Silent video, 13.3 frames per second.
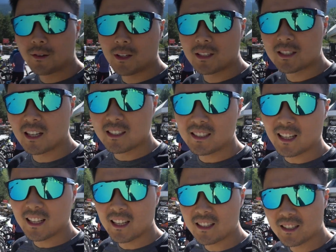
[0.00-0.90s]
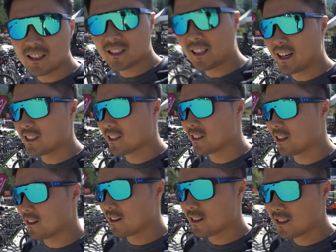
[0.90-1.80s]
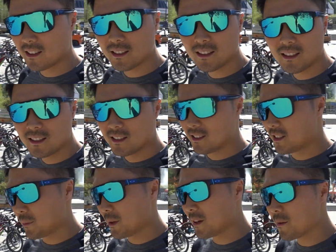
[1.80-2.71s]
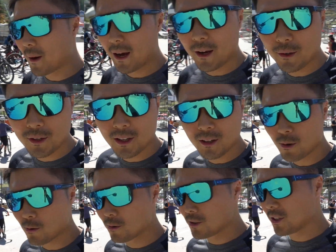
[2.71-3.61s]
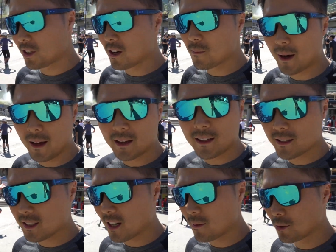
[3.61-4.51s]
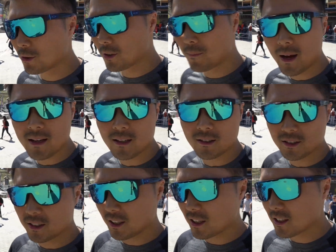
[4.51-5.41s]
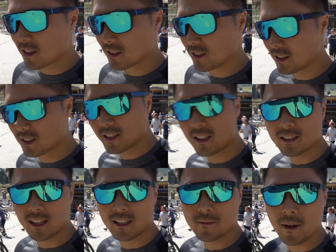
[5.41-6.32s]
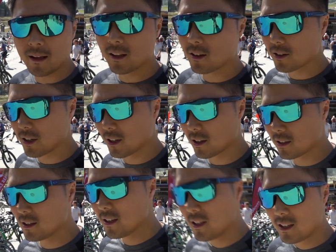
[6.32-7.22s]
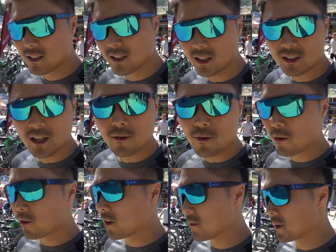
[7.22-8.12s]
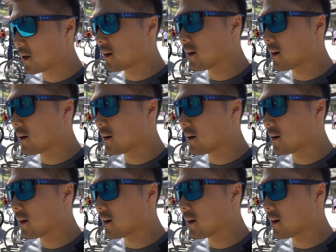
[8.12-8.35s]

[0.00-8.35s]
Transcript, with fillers: 一次夏天真是太热闹了，这边排队我估计都要排个差不多半小时、一个小时以上才能买到这个。上山观光的票